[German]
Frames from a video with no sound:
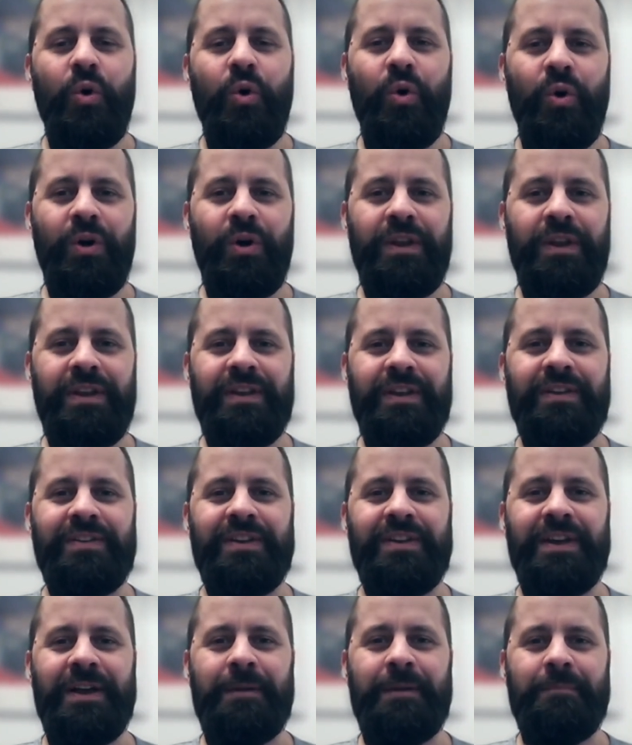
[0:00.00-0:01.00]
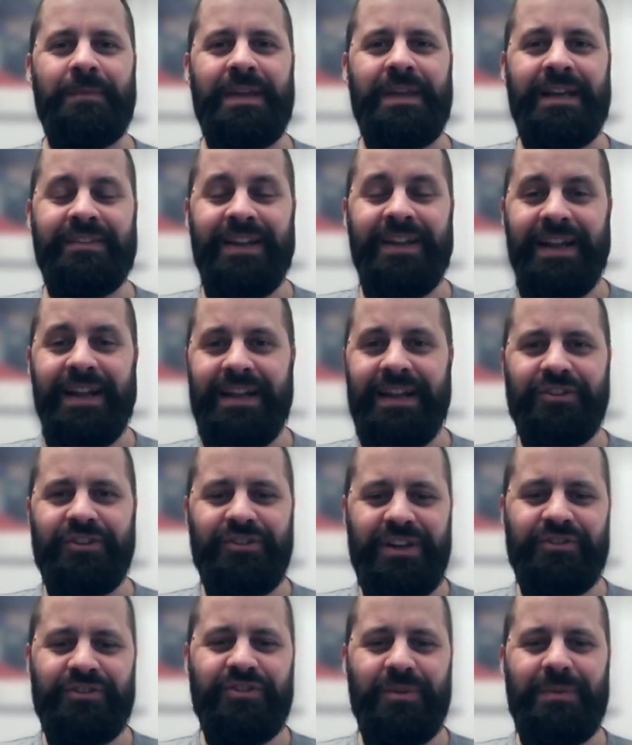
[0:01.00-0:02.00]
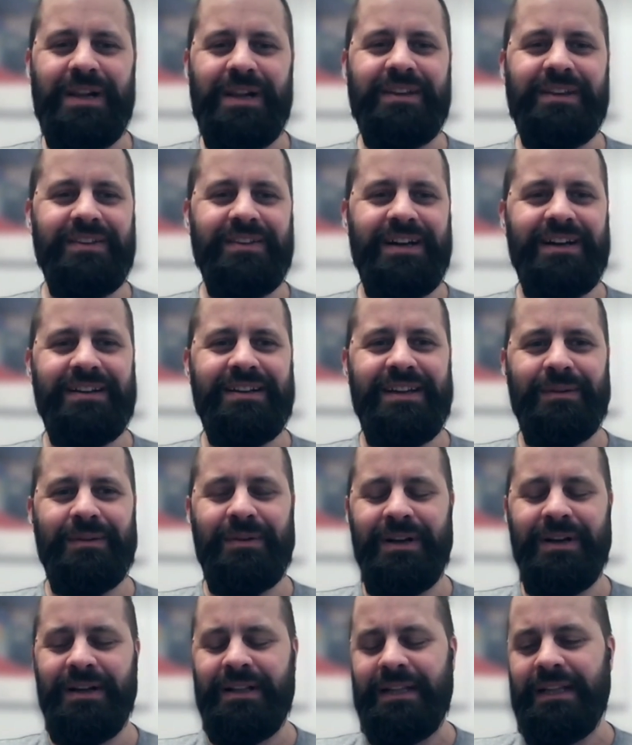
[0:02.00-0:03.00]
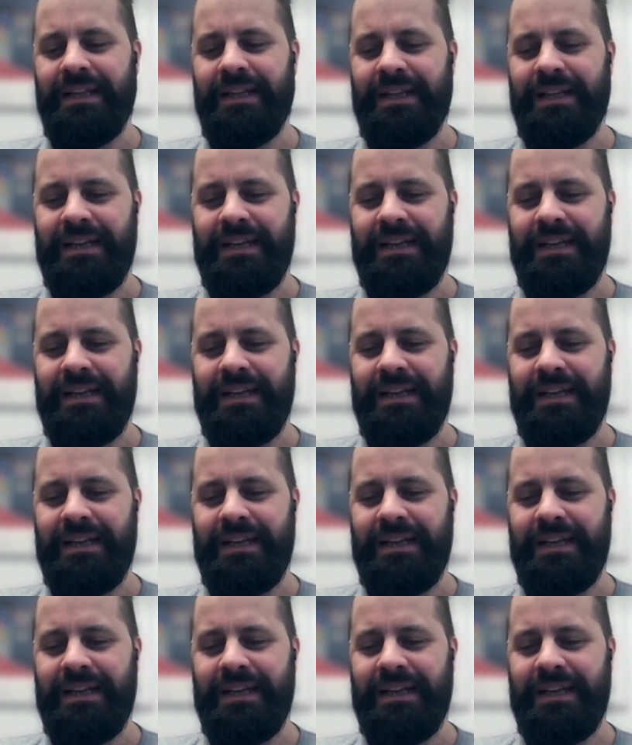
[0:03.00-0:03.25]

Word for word: Und ähm, ich hatte es an anderer Stelle schon mal gesagt, aber